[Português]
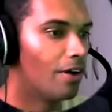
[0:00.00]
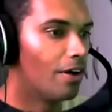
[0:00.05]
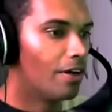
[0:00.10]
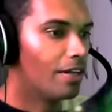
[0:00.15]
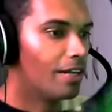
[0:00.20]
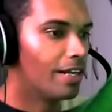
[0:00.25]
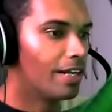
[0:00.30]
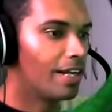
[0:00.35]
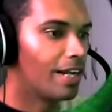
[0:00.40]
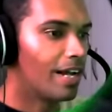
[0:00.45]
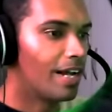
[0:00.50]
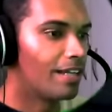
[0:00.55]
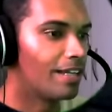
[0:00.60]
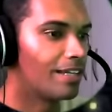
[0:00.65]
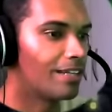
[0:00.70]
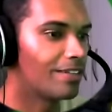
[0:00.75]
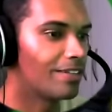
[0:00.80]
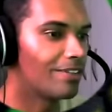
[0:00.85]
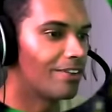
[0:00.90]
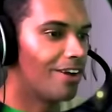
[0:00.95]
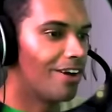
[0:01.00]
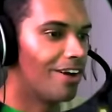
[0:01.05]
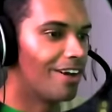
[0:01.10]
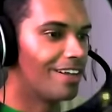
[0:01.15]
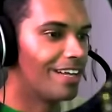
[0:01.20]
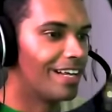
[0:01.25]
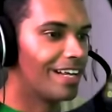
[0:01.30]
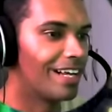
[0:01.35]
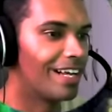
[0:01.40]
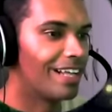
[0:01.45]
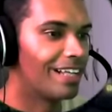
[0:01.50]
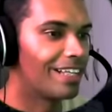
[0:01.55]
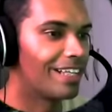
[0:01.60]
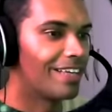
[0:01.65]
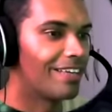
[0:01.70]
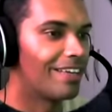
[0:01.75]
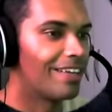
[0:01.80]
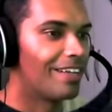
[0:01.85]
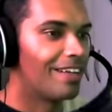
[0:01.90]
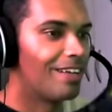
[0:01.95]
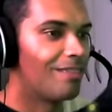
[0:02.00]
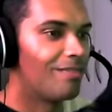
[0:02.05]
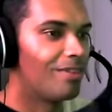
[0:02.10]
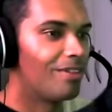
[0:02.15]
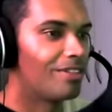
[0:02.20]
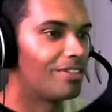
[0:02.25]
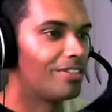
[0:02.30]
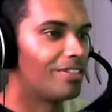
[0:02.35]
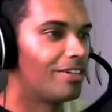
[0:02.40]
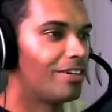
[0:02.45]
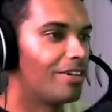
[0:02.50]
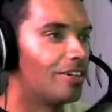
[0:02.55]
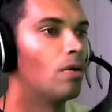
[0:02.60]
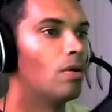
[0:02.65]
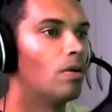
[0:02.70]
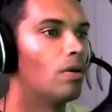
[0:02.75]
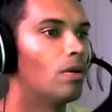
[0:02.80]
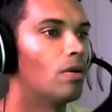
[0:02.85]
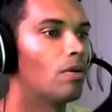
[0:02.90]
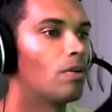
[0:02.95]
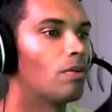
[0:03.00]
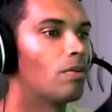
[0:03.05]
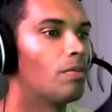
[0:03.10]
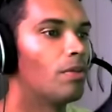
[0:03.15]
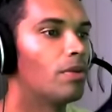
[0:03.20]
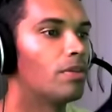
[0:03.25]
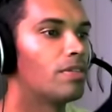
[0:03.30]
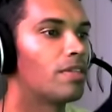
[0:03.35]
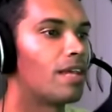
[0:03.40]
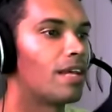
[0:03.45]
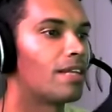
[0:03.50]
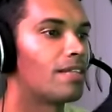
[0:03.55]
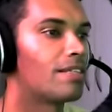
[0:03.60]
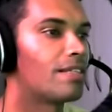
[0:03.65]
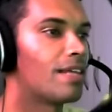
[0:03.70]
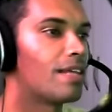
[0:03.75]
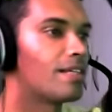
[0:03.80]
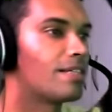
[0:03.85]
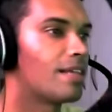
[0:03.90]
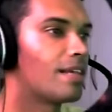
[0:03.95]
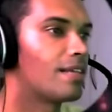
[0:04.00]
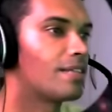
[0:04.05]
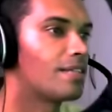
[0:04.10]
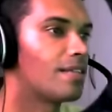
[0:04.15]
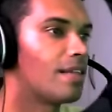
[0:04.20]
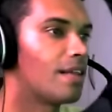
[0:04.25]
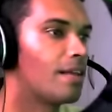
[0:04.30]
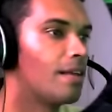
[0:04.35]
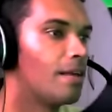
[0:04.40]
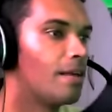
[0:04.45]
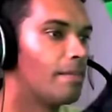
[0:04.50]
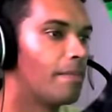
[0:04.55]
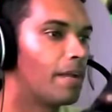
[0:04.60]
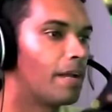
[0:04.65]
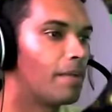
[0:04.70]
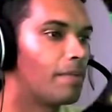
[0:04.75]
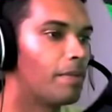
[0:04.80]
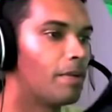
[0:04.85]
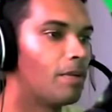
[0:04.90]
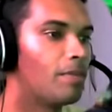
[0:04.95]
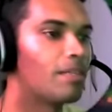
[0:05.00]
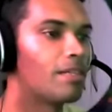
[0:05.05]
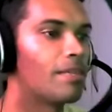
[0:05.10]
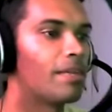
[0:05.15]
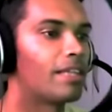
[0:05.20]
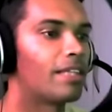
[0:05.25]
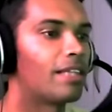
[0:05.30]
Corre, negada. Corre, negada, que ele vai dar o bote em nós. Ô, louco, meu. Sai, sai, sai, sai. Pega pelo menos a